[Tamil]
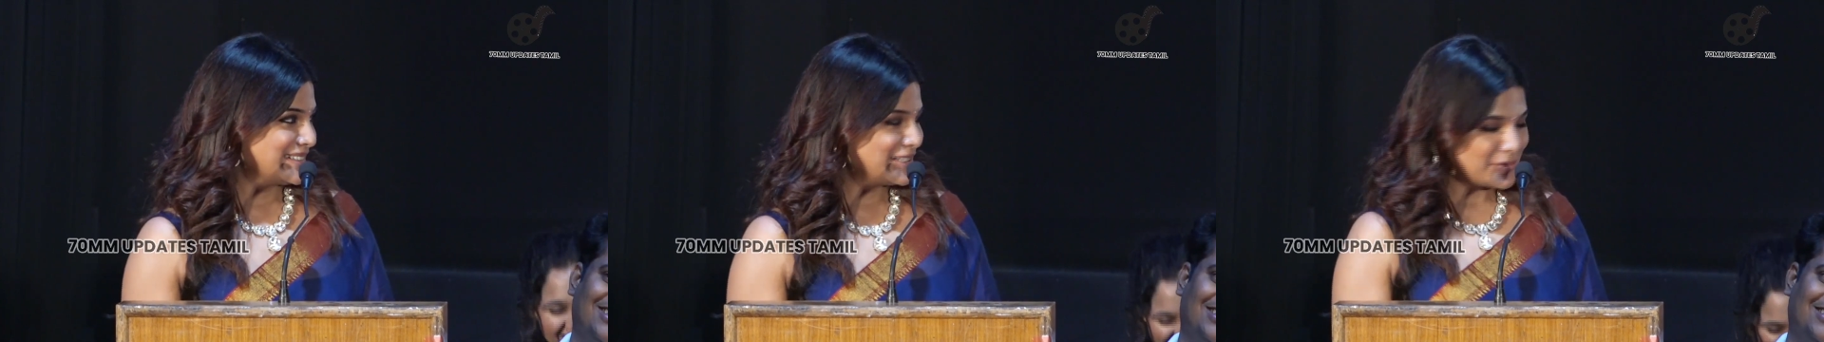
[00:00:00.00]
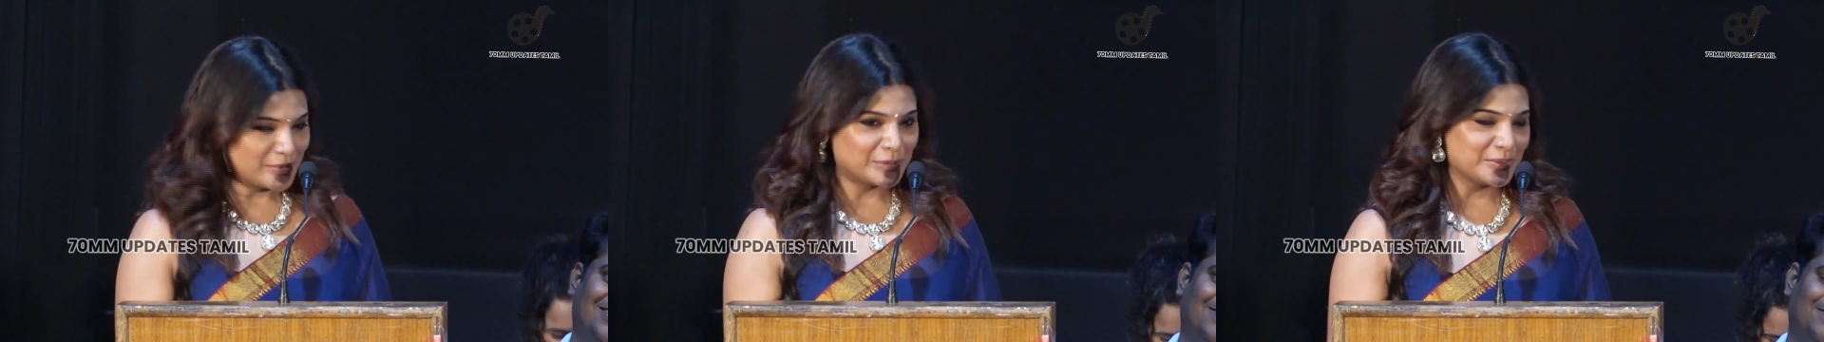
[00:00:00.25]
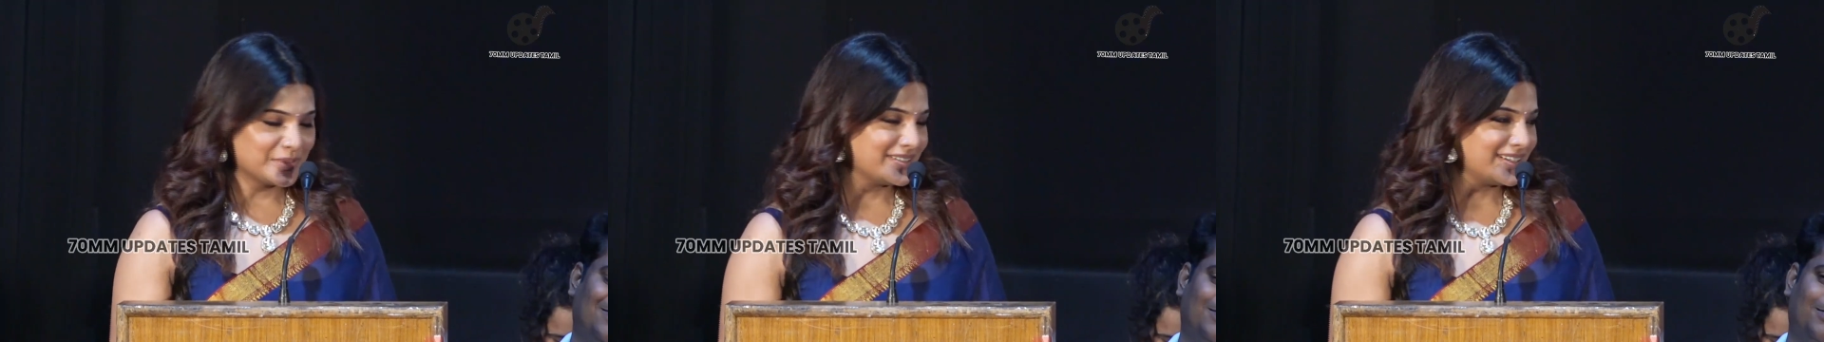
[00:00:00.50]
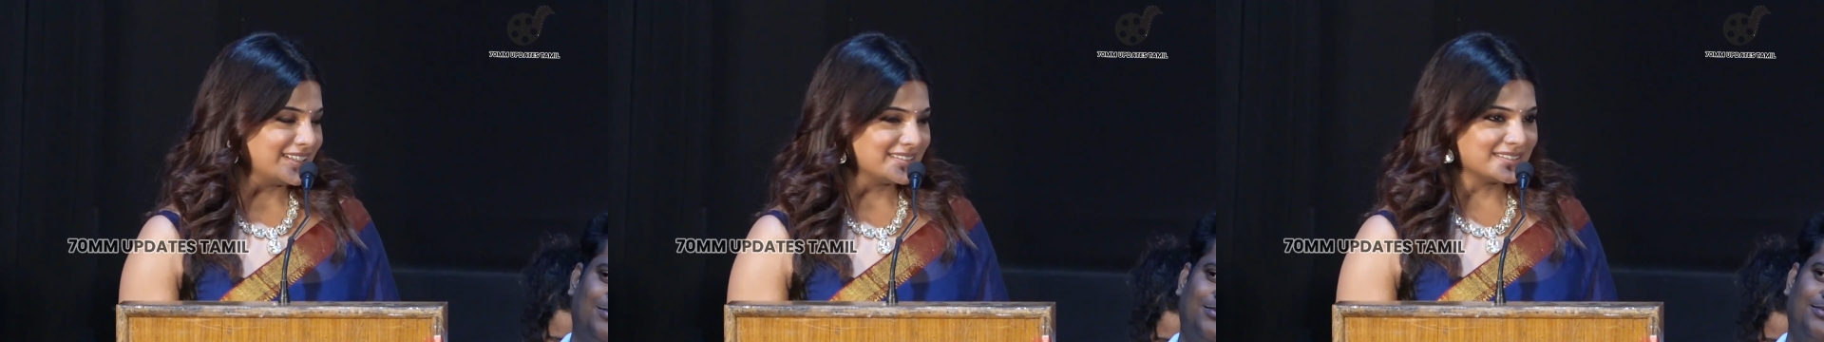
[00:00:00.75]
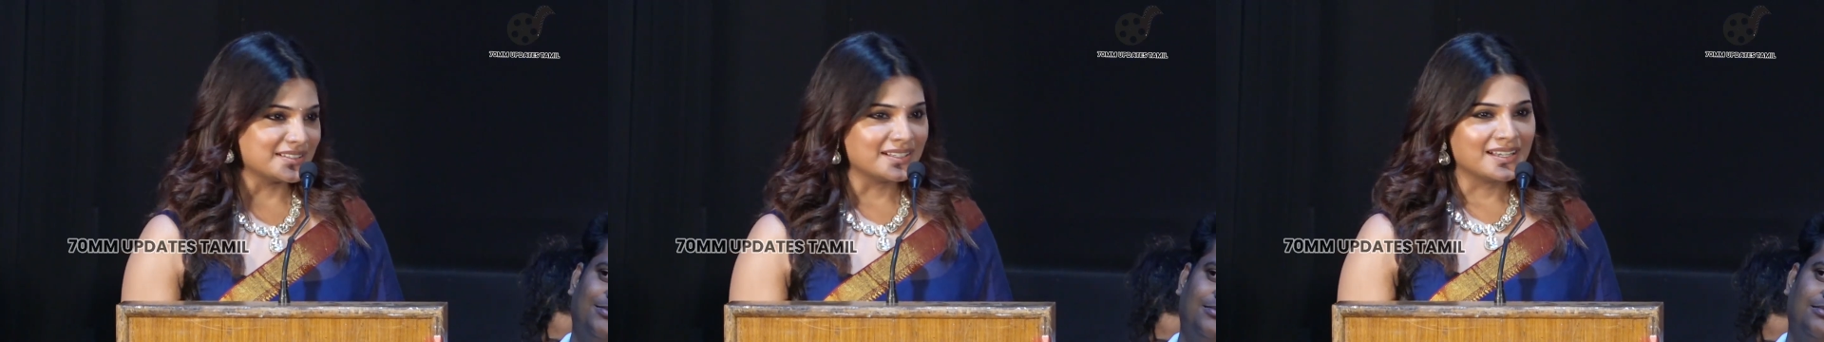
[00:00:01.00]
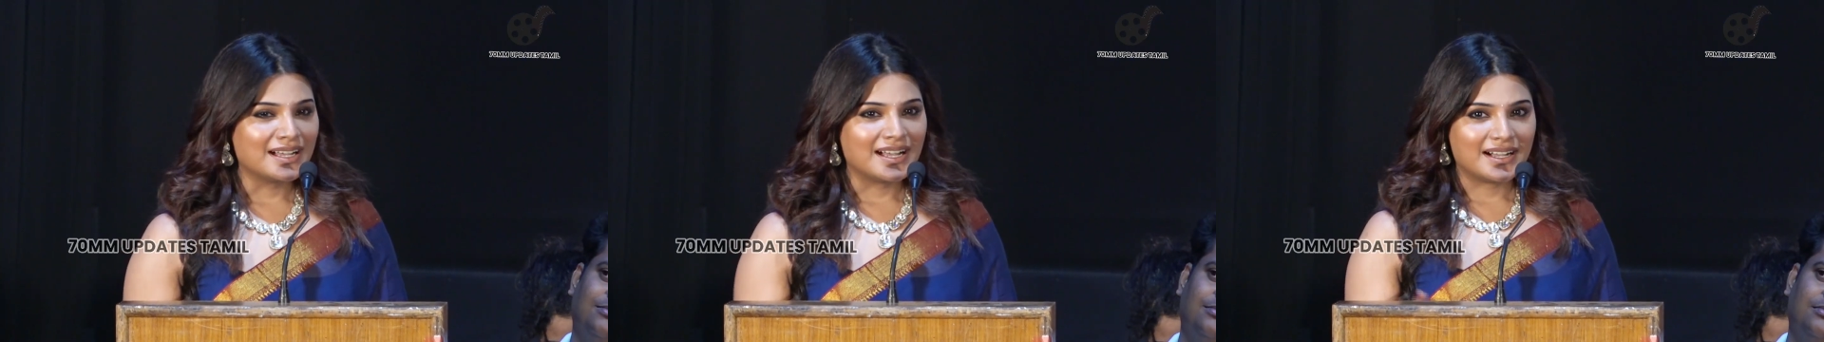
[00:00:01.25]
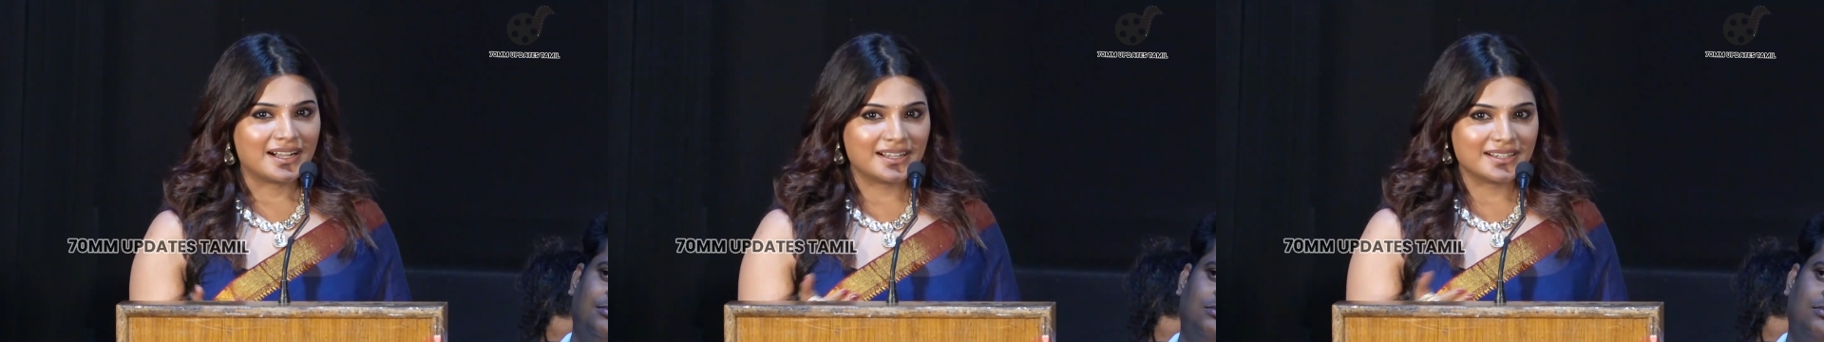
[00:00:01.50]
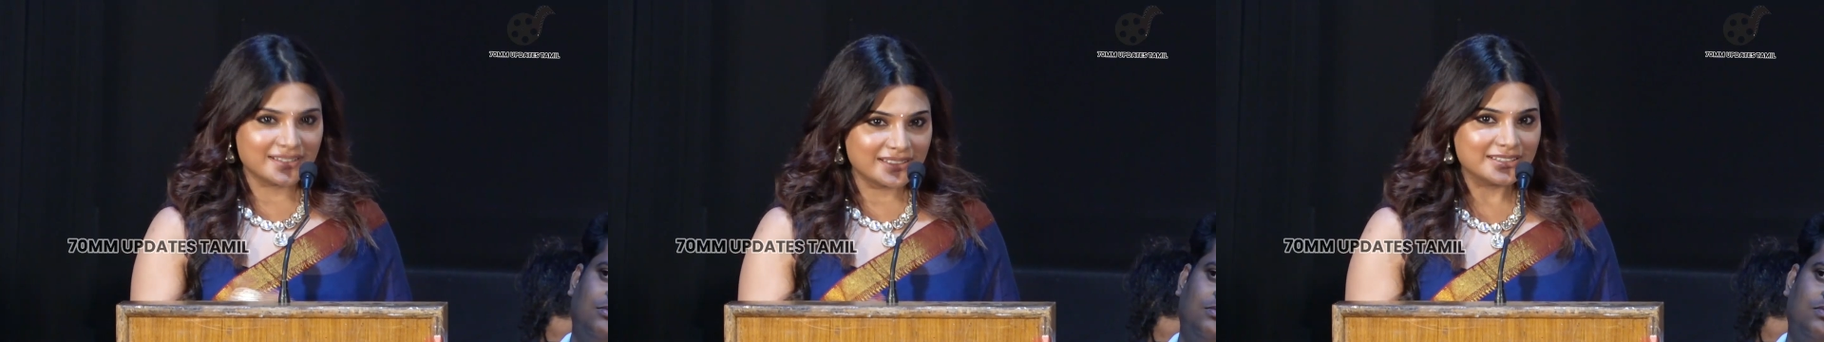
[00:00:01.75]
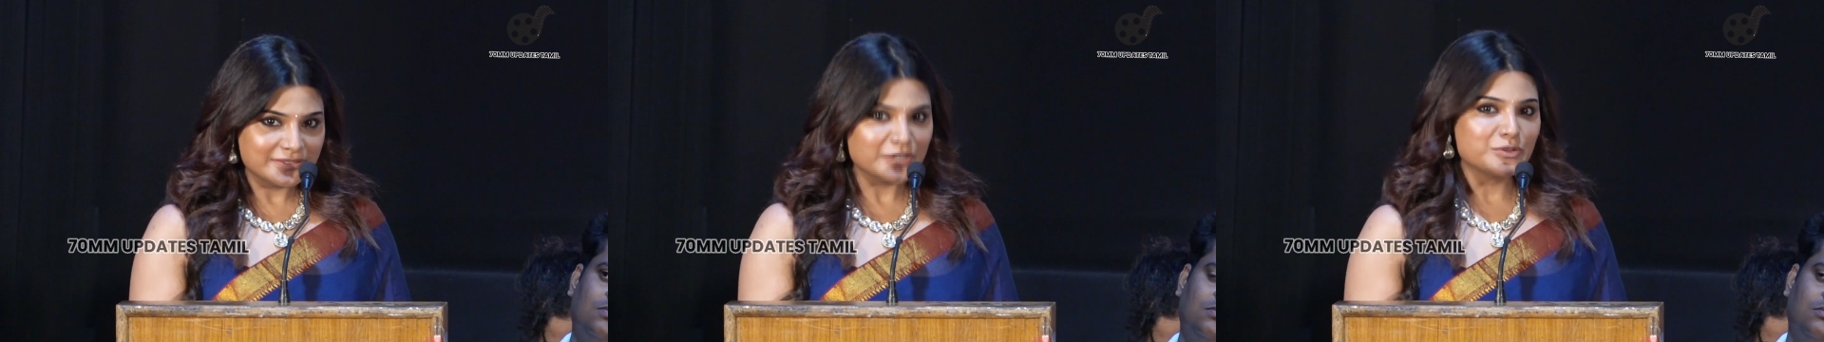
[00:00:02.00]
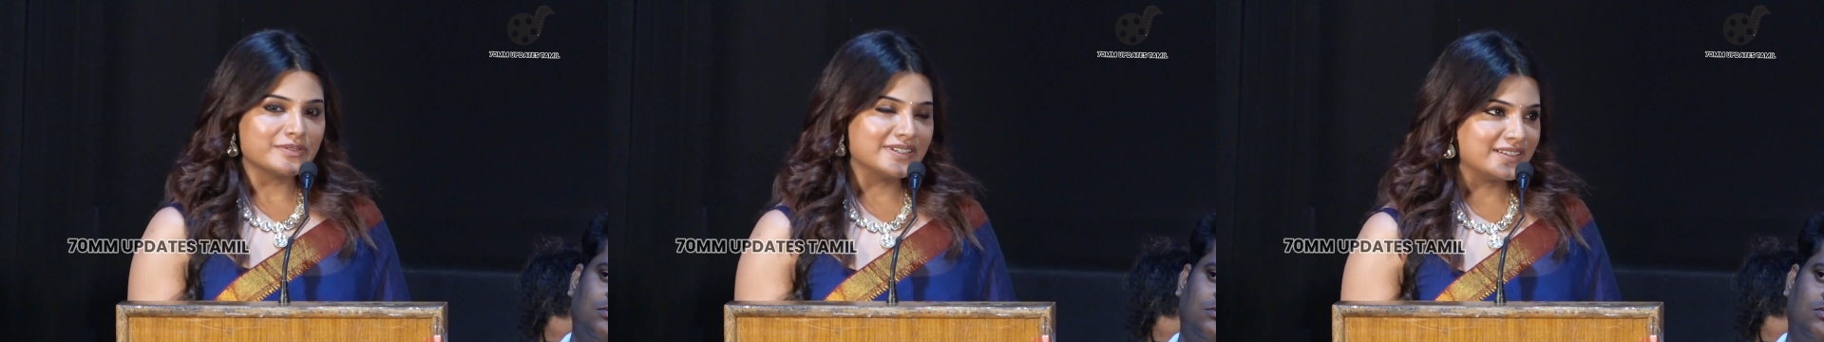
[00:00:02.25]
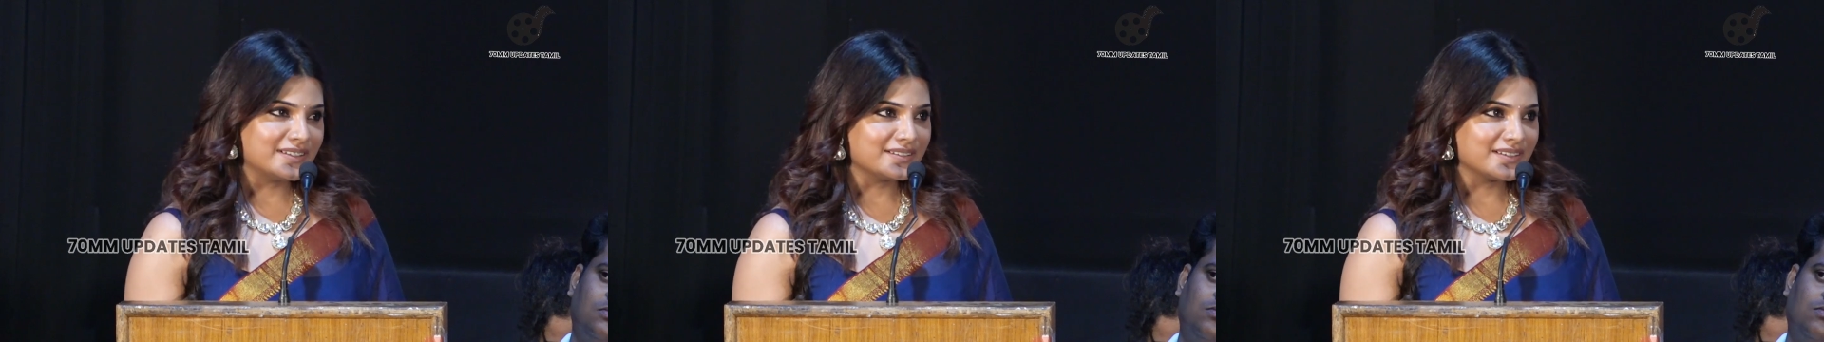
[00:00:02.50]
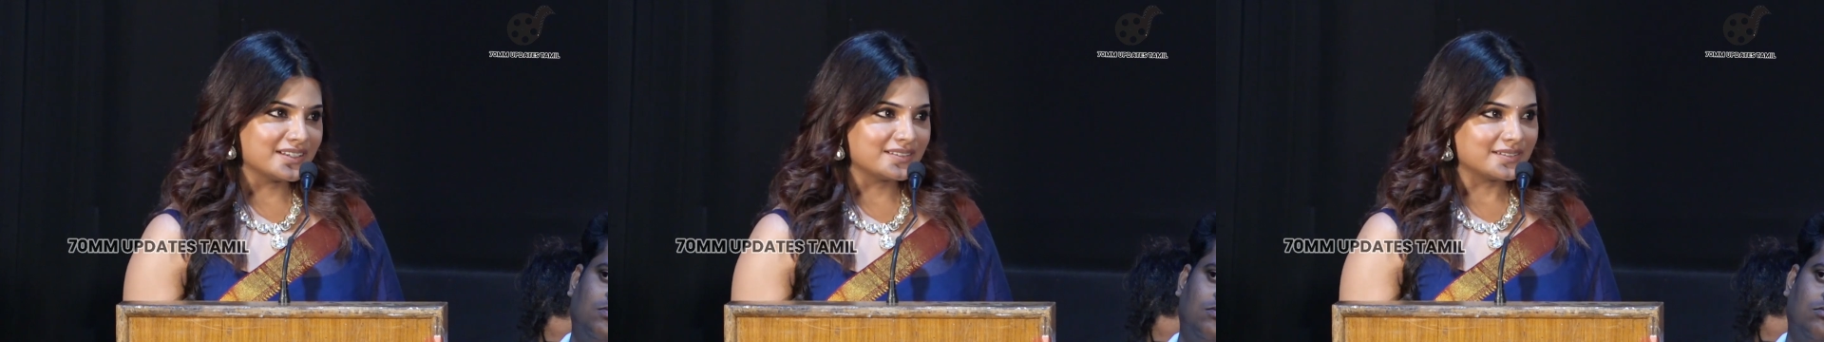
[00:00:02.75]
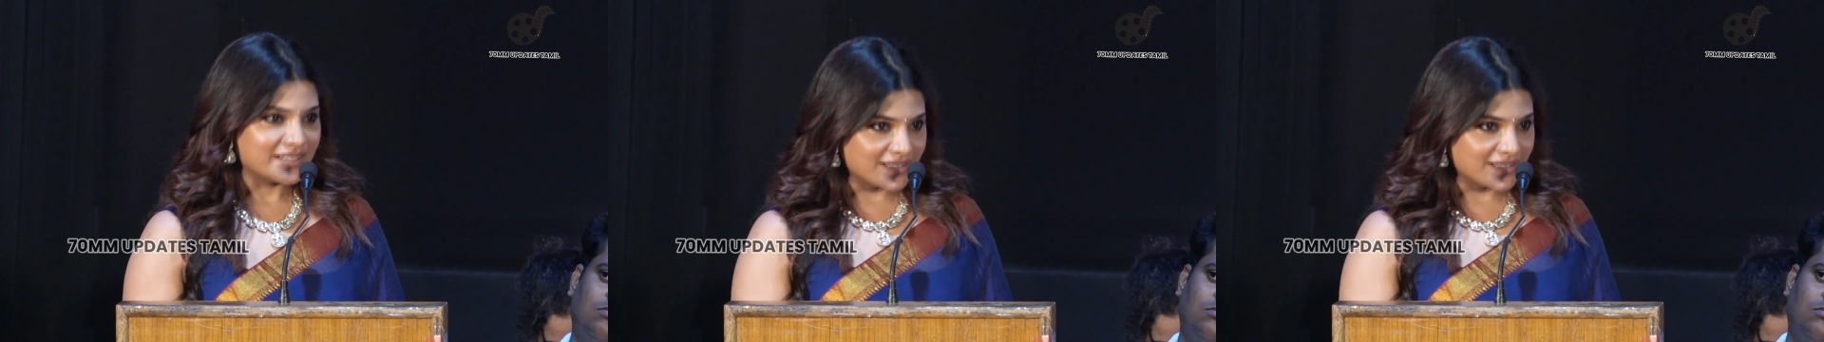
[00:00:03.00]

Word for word: இதப்புறம் ரிலீஸ் ஆனால் இதுவே ஒரு வெற்றி தான் ஏன்னா